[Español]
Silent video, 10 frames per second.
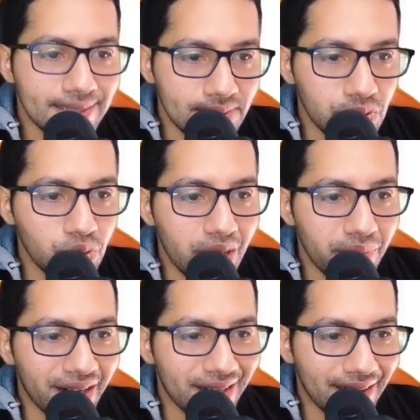Necesito
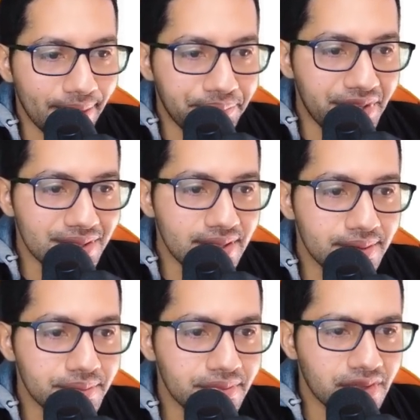que me redactes,
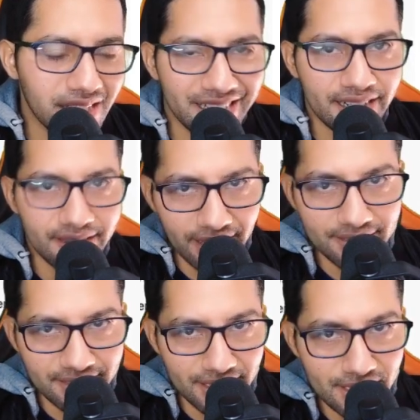
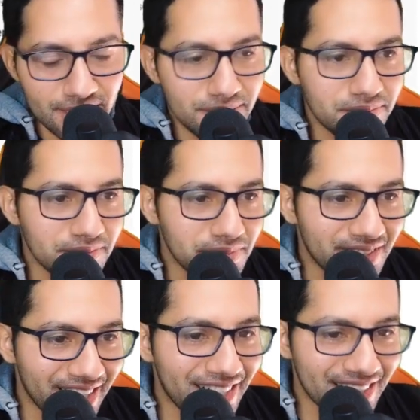redactes
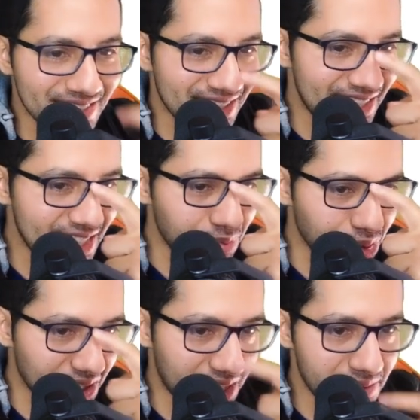tres reseñas
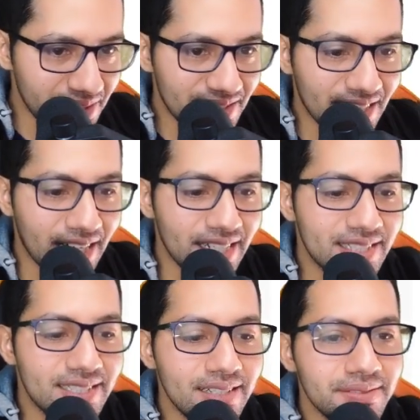positivas y
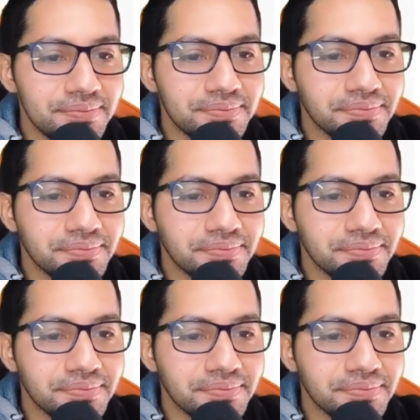realistas